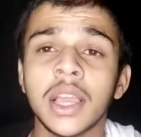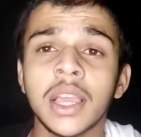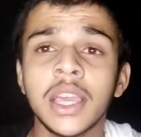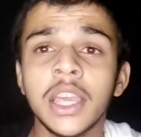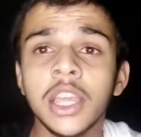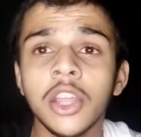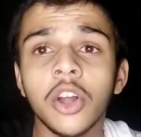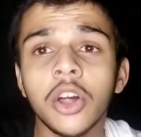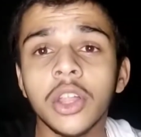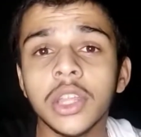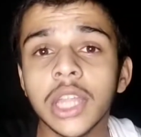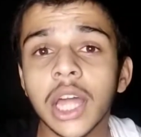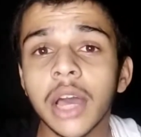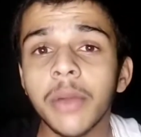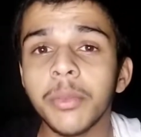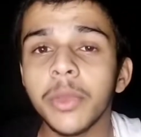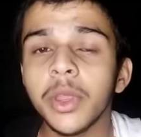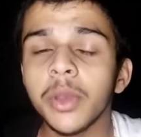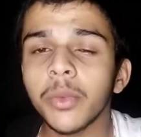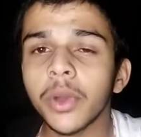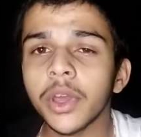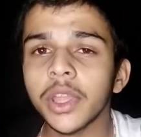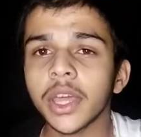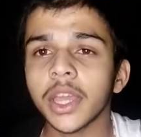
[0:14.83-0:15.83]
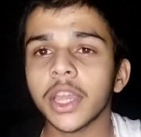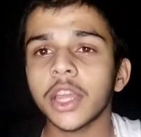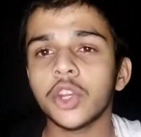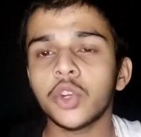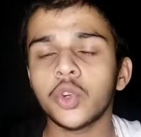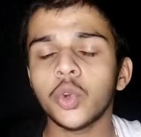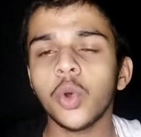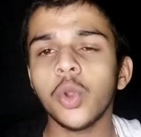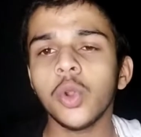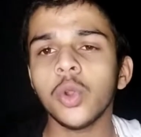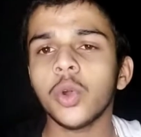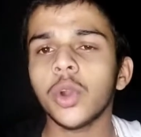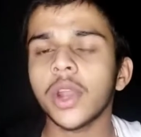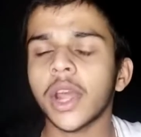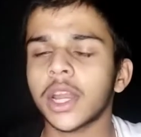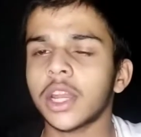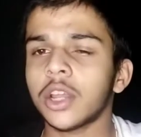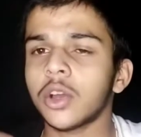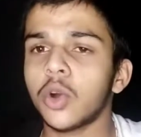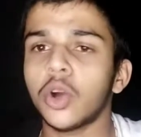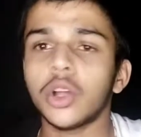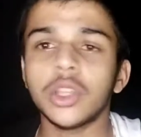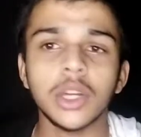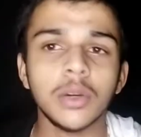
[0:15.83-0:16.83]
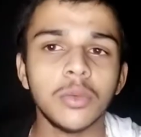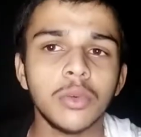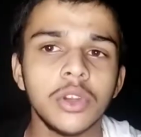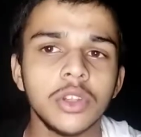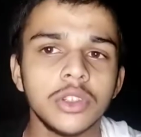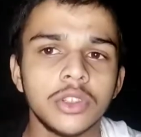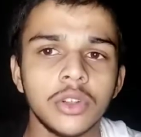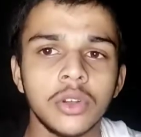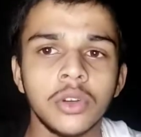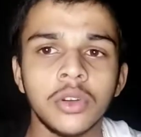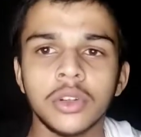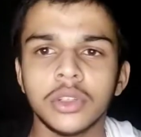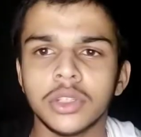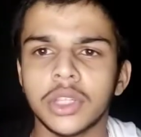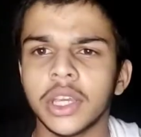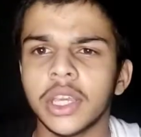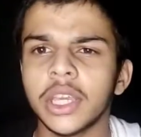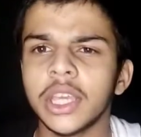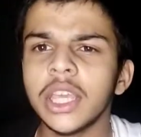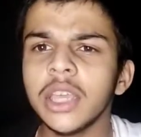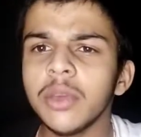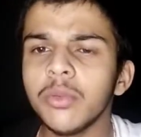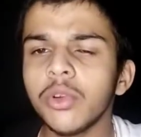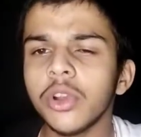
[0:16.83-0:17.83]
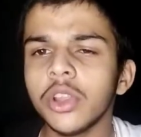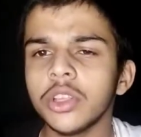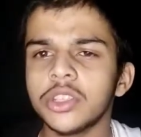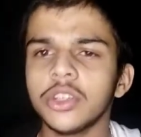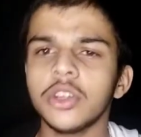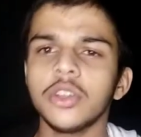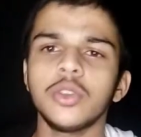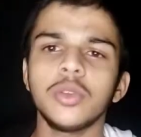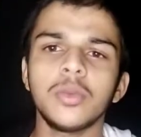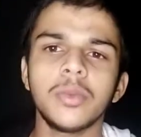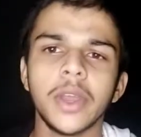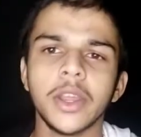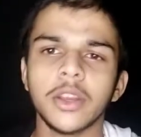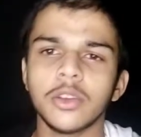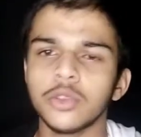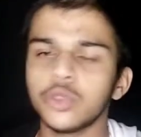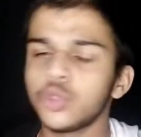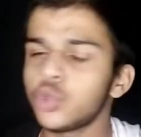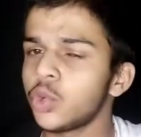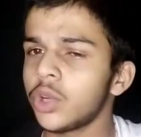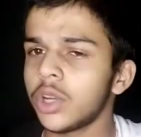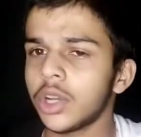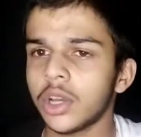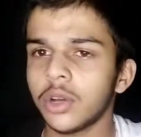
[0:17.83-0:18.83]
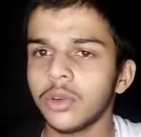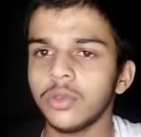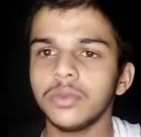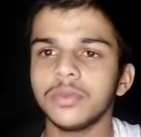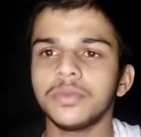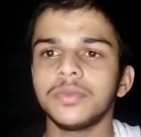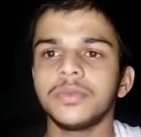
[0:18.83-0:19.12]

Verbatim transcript: কিরণ দা মিনময় দাকে ট্রোল করে একটা কথা বলেছিল তা কি বলেছিল তোমরা একটু শুনে নাও